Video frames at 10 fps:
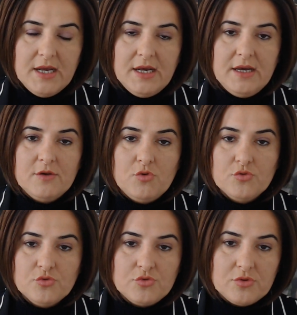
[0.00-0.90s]
Ee,
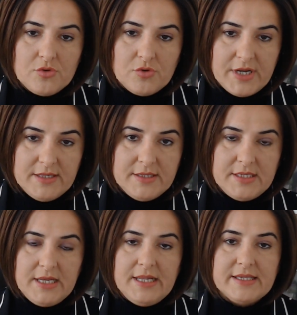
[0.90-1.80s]
konut
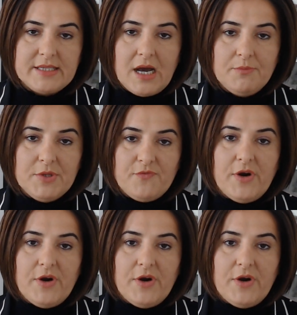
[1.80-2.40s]
kredisiyle sabit